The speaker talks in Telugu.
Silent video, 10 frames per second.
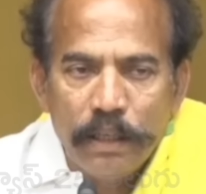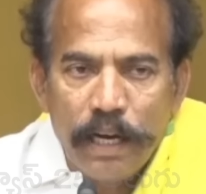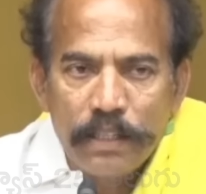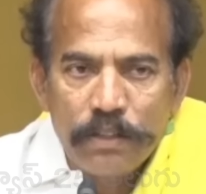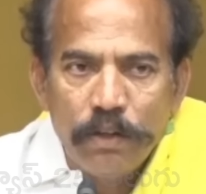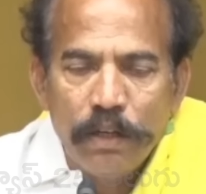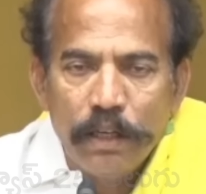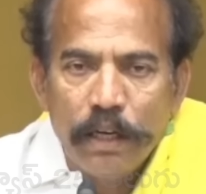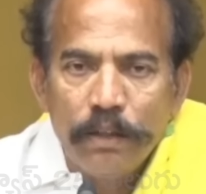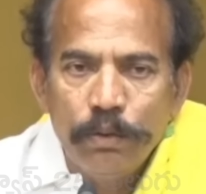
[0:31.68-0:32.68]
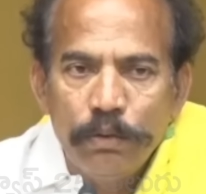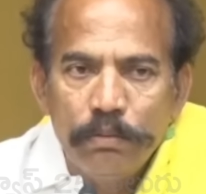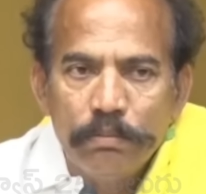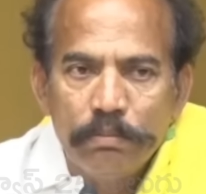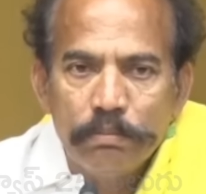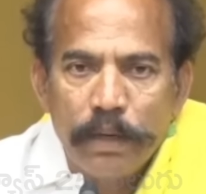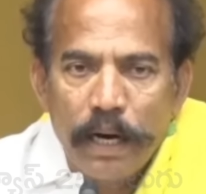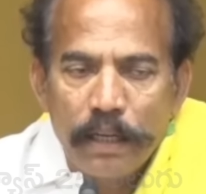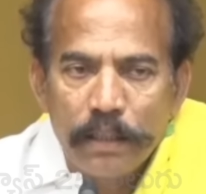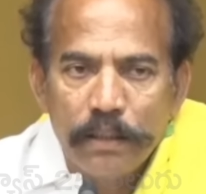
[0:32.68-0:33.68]
ఈ రాష్ట్రంలోనే కాదు
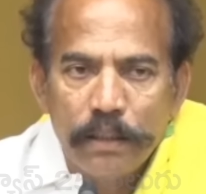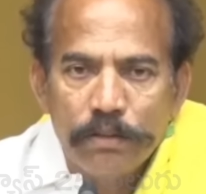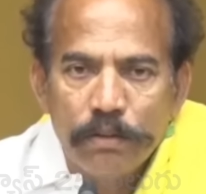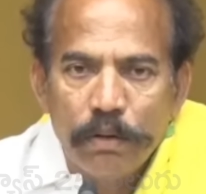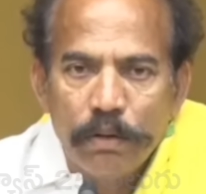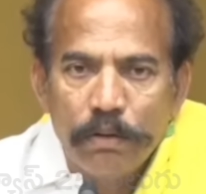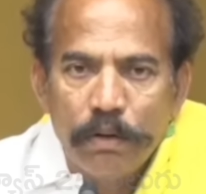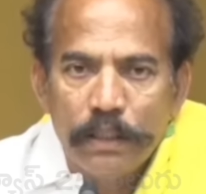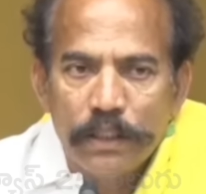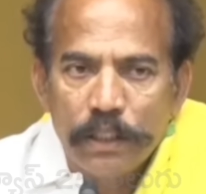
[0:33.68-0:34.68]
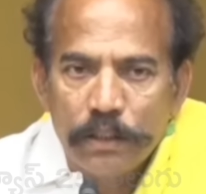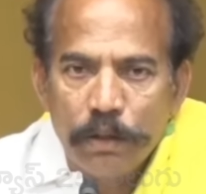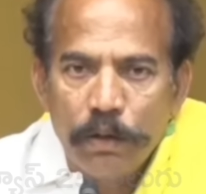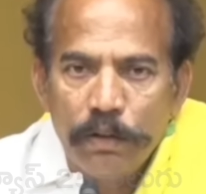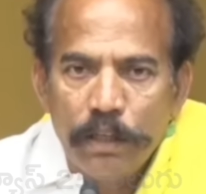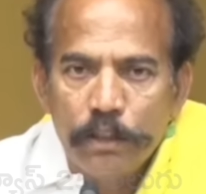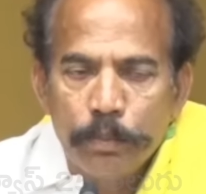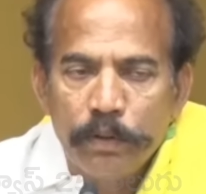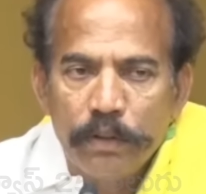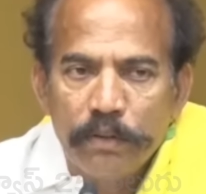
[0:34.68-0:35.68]
భారతదేశంలో కూడా చరిత్రలో
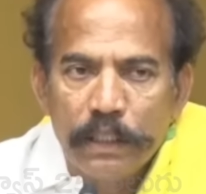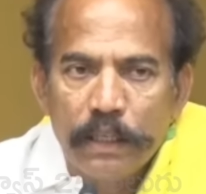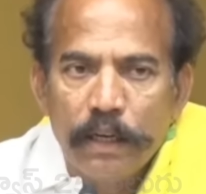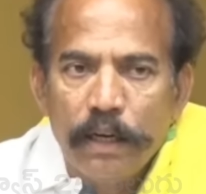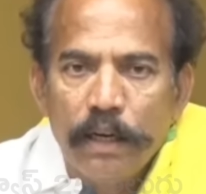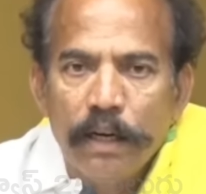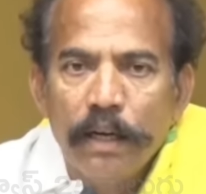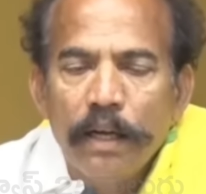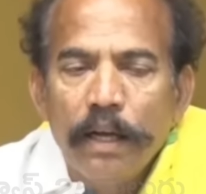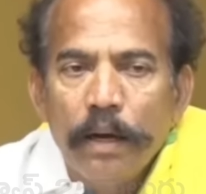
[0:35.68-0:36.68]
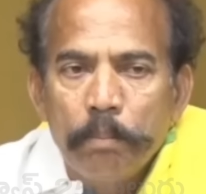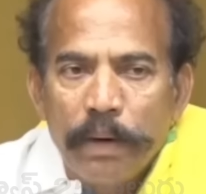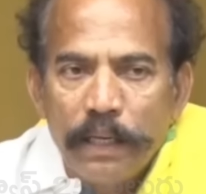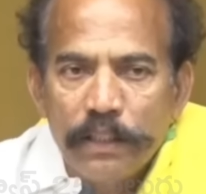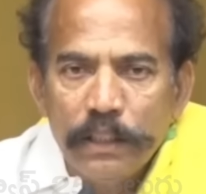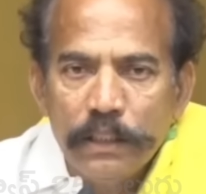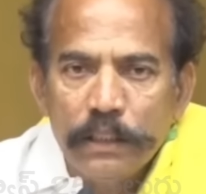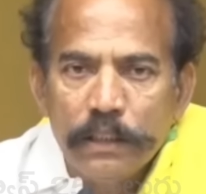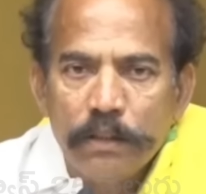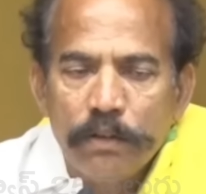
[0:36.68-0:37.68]
నిలిచిపోయే విధంగా పరిచయం
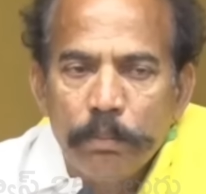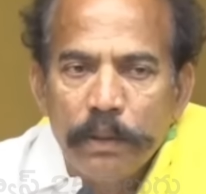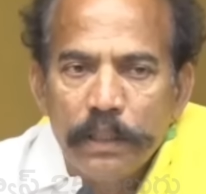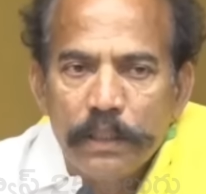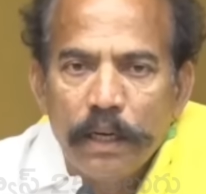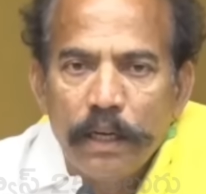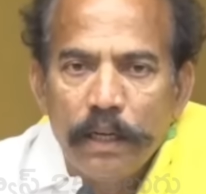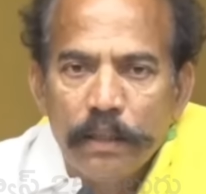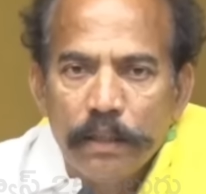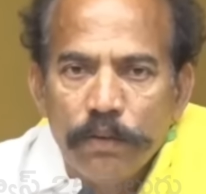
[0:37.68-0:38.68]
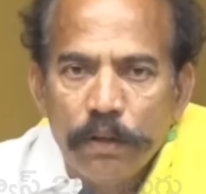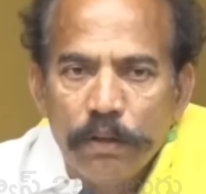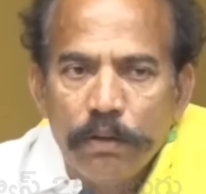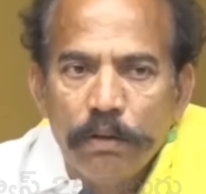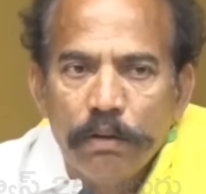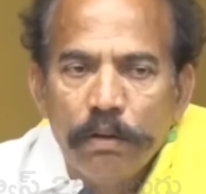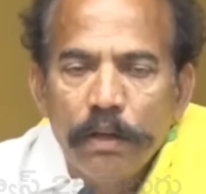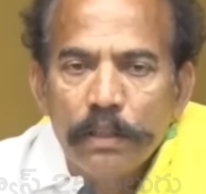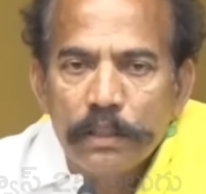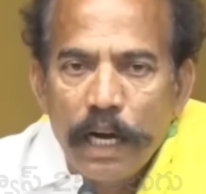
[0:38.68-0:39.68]
చేసినటువంటి పెన్షన్లు ఏవైతే ఉన్నాయో
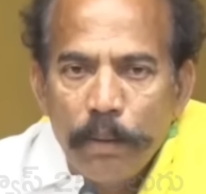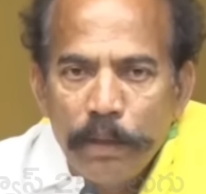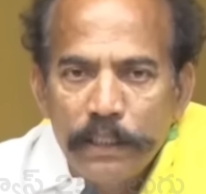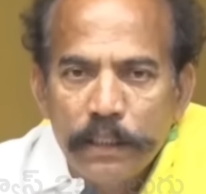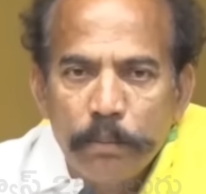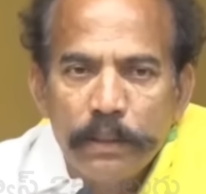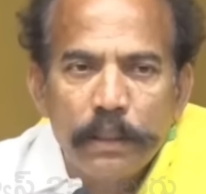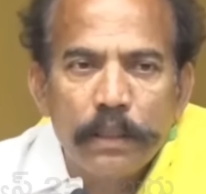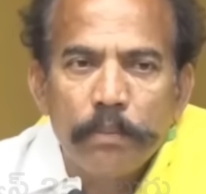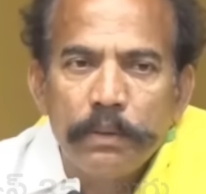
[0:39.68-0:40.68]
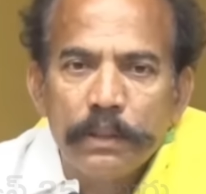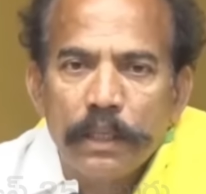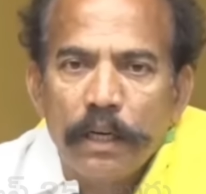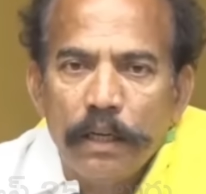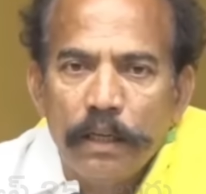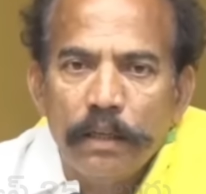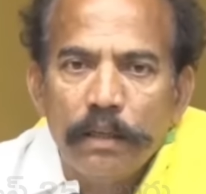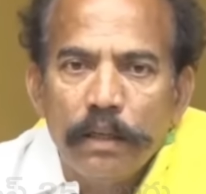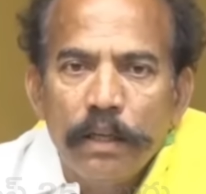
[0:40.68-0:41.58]
సామాజిక భద్రతా పింఛన్లని